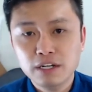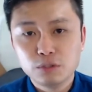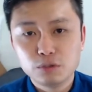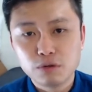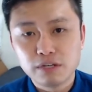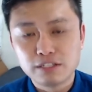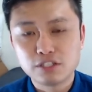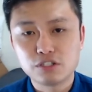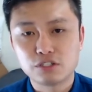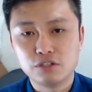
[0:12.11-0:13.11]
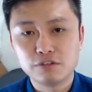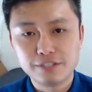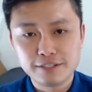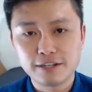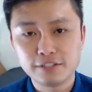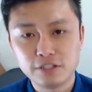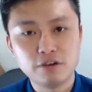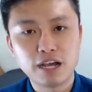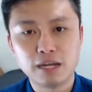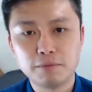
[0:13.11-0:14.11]
如果你是使用千账金
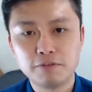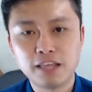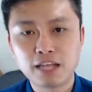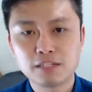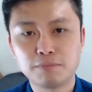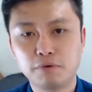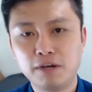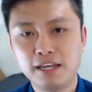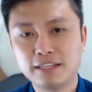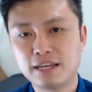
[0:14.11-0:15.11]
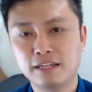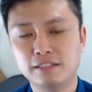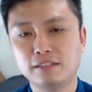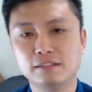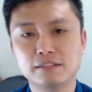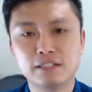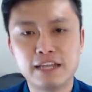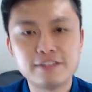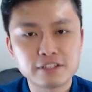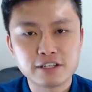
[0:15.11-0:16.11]
融卡的部分，它是不会列在你的这个
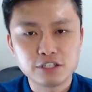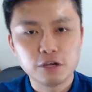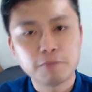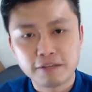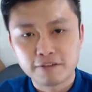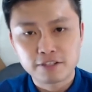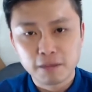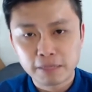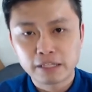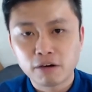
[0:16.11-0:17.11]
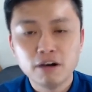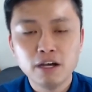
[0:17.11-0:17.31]
廉政的信用评分上面哦，